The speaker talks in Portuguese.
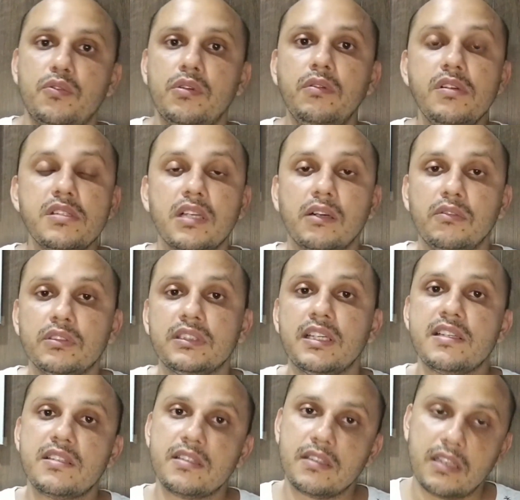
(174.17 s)
Uma coisa que
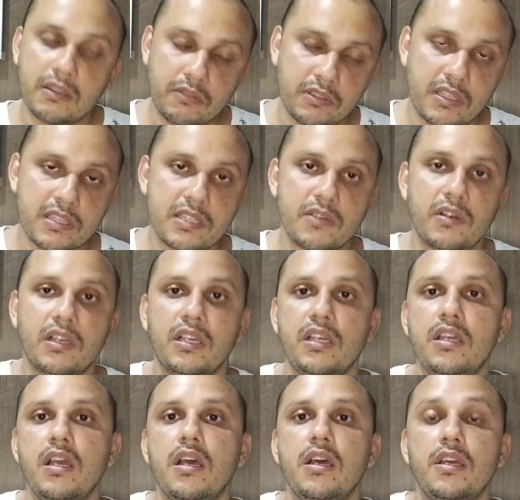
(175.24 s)
acontece, que aconteceu
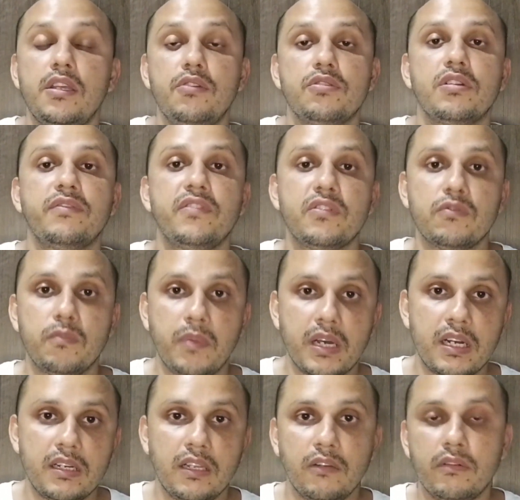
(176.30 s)
aqui, e eu já fiz um
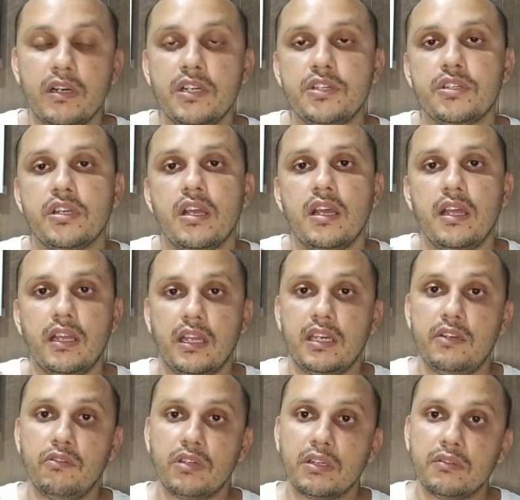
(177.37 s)
paralelo antes, é que
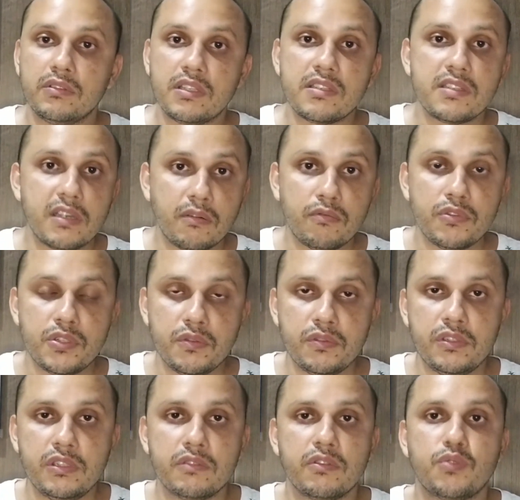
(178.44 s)
nem o que acontecia com
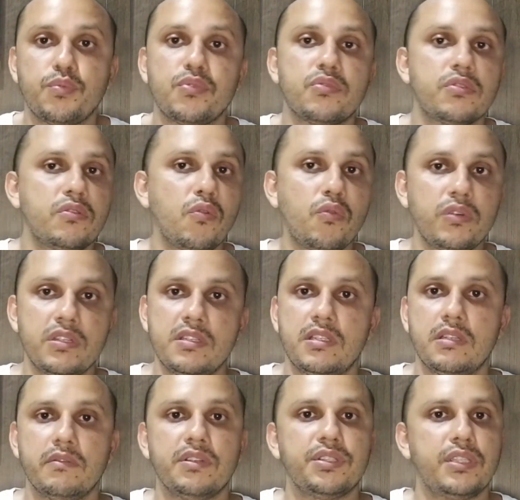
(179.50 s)
jiu-jitsu. As pessoas não
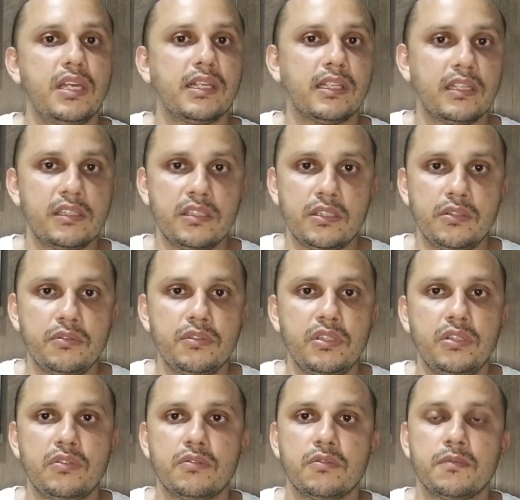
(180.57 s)
conheciam as técnicas de
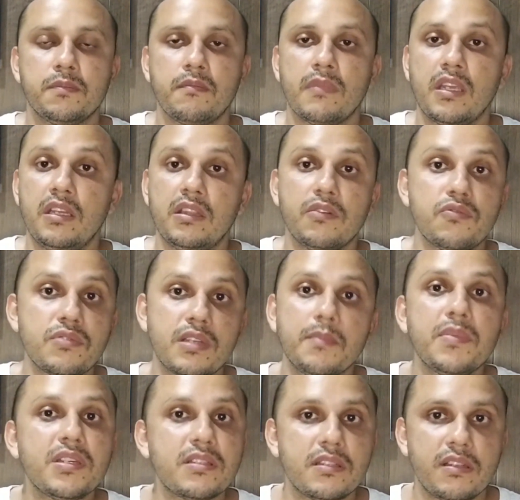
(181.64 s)
jiu-jitsu, então não sabia se